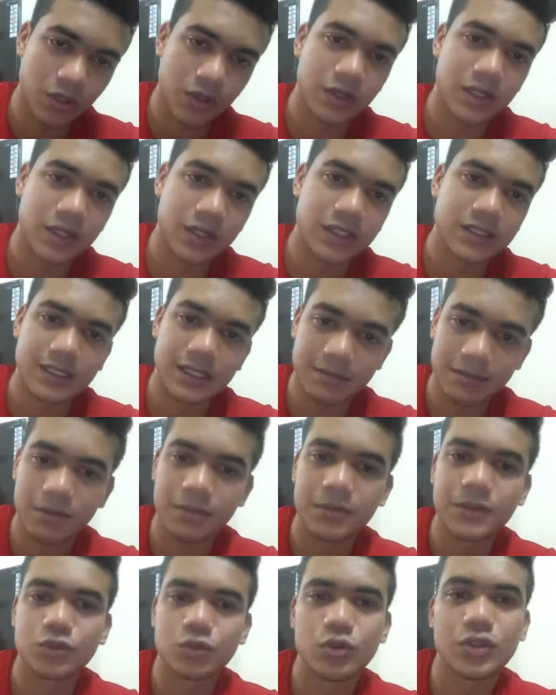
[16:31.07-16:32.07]
করেন যে
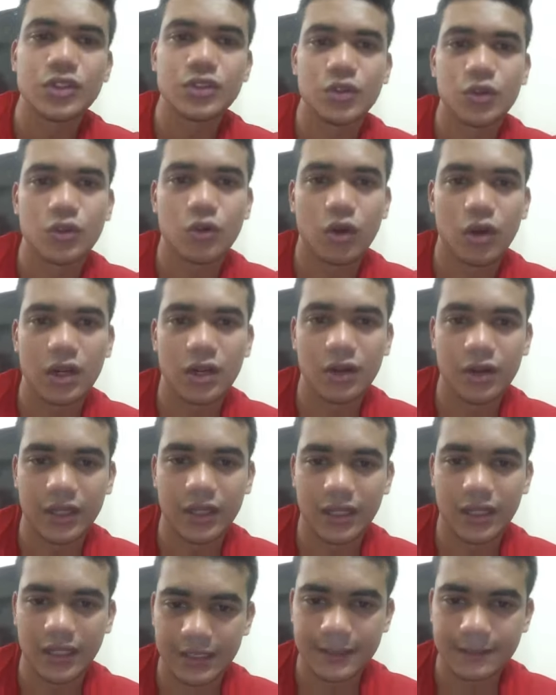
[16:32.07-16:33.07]
এভাবে সুইং টুইং করা হয়
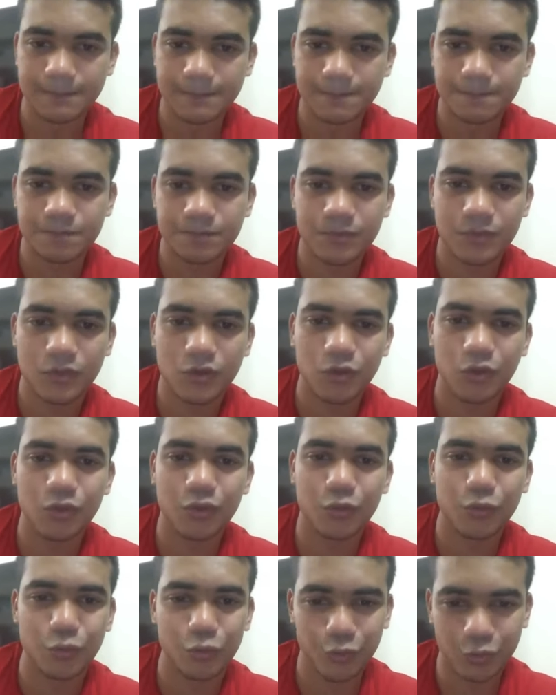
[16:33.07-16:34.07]
আর কি তো
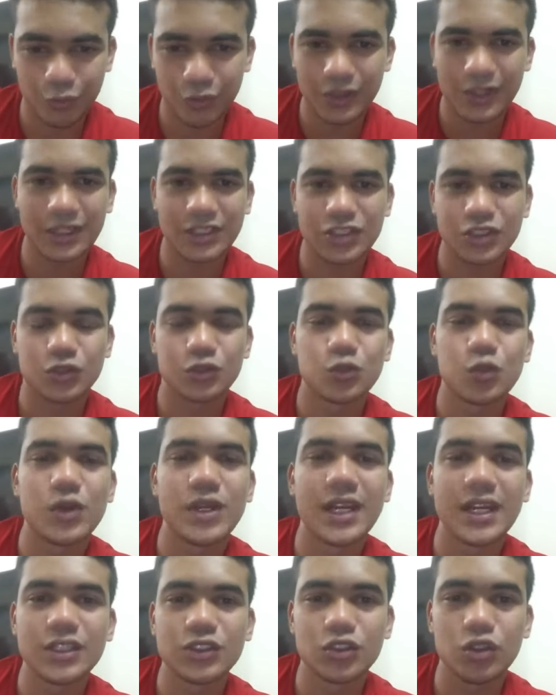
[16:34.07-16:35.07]
এটা
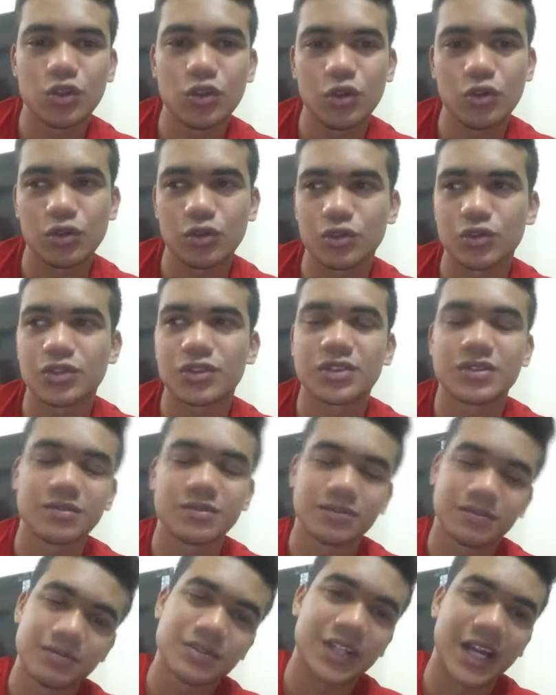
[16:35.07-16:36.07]
সুইংয়ের জন্য
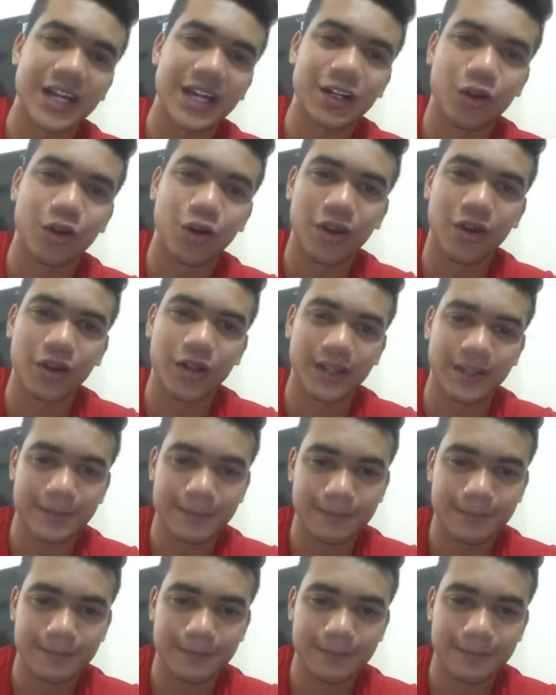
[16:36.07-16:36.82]
শাইন করা হয়